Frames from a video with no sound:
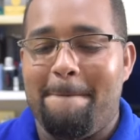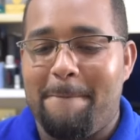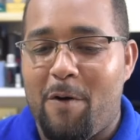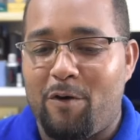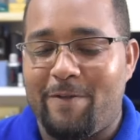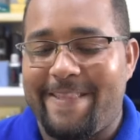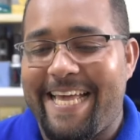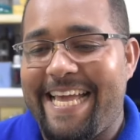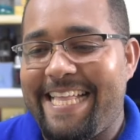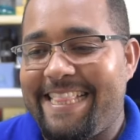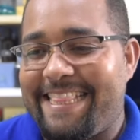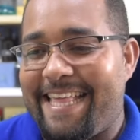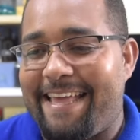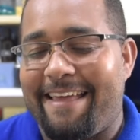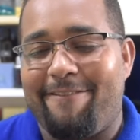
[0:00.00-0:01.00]

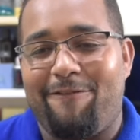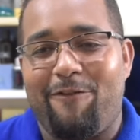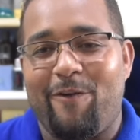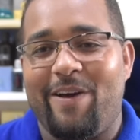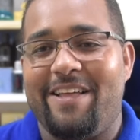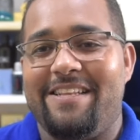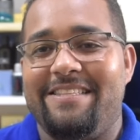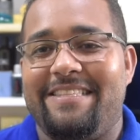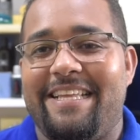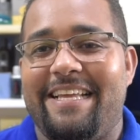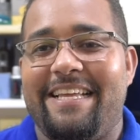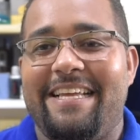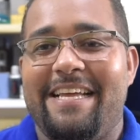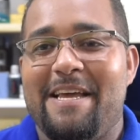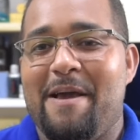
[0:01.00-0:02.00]
potente,
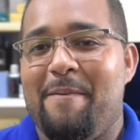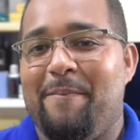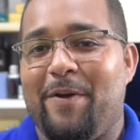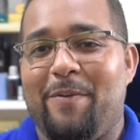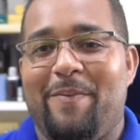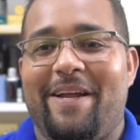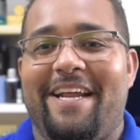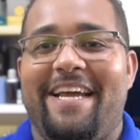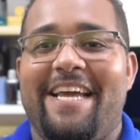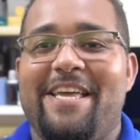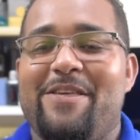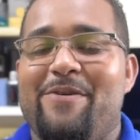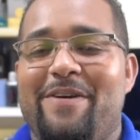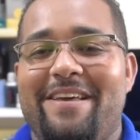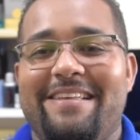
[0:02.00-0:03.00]
fuerte, pero para
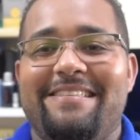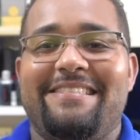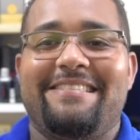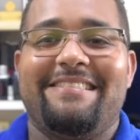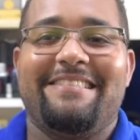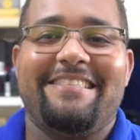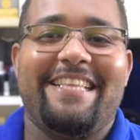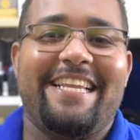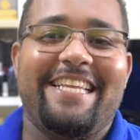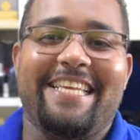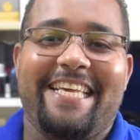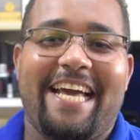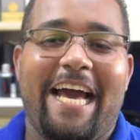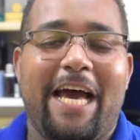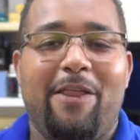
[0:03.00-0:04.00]
ello es
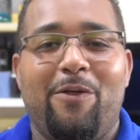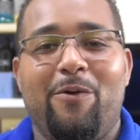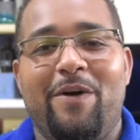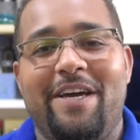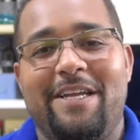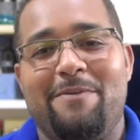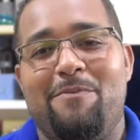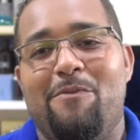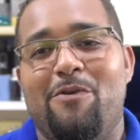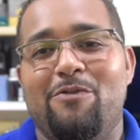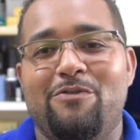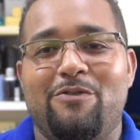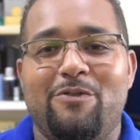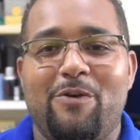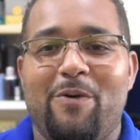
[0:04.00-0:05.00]
delicado,
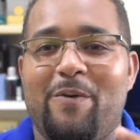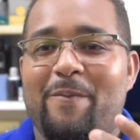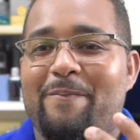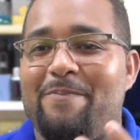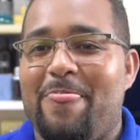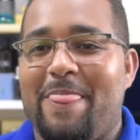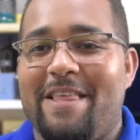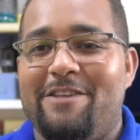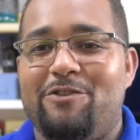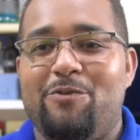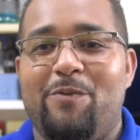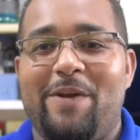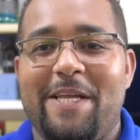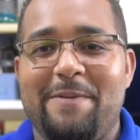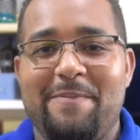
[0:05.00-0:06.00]
hermoso y
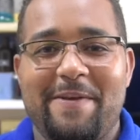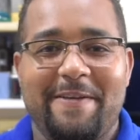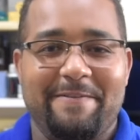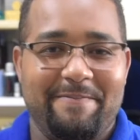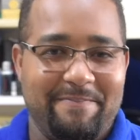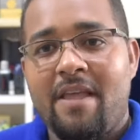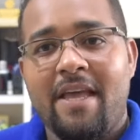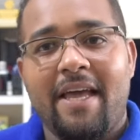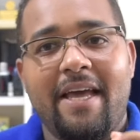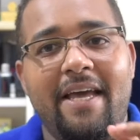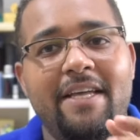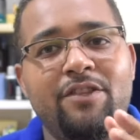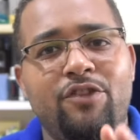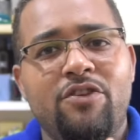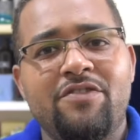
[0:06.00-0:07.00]
sublime.
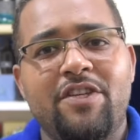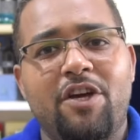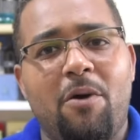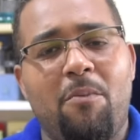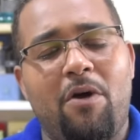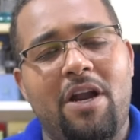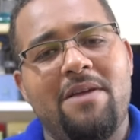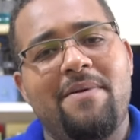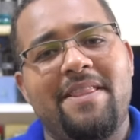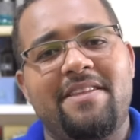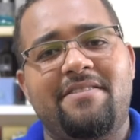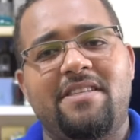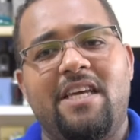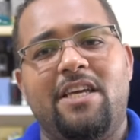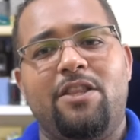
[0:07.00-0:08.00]
Entonces, como le iba
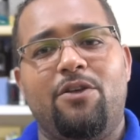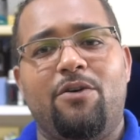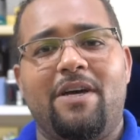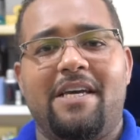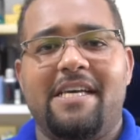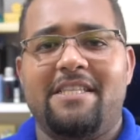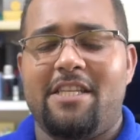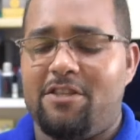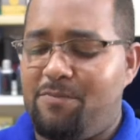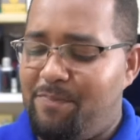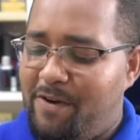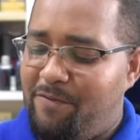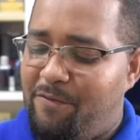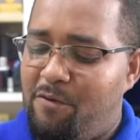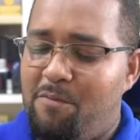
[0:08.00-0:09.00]
diciendo, este es un
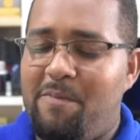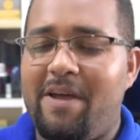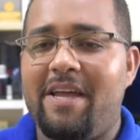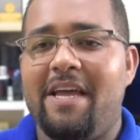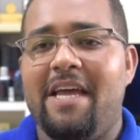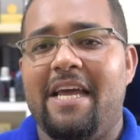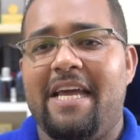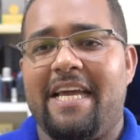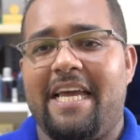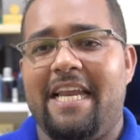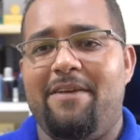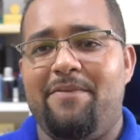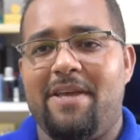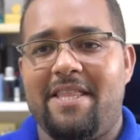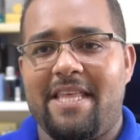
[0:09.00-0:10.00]
perfume que
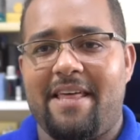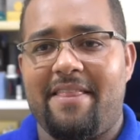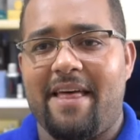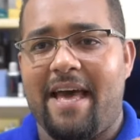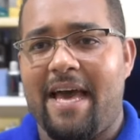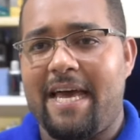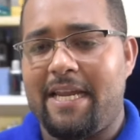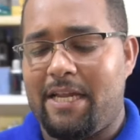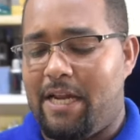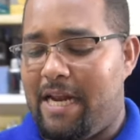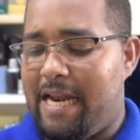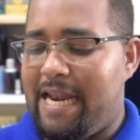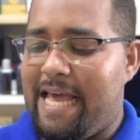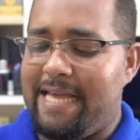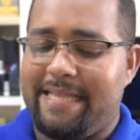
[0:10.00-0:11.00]
le viene a dar
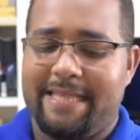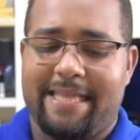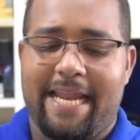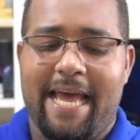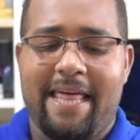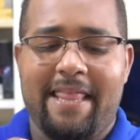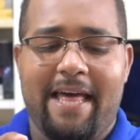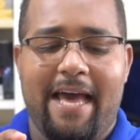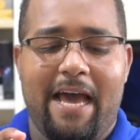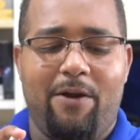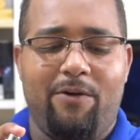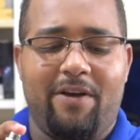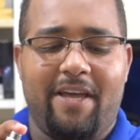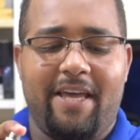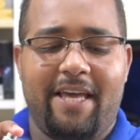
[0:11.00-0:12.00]
la entrada a
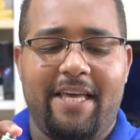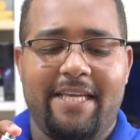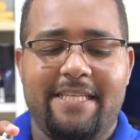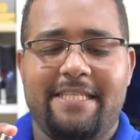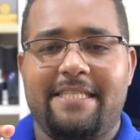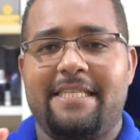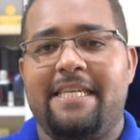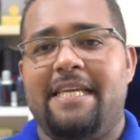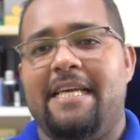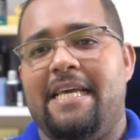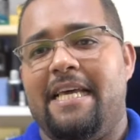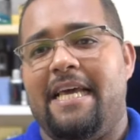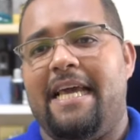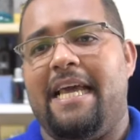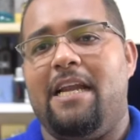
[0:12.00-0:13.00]
lo que es
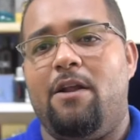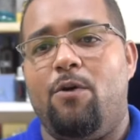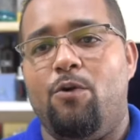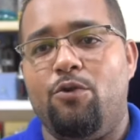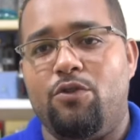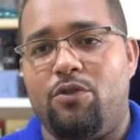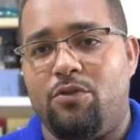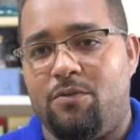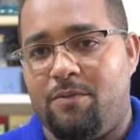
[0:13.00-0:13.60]
el oud.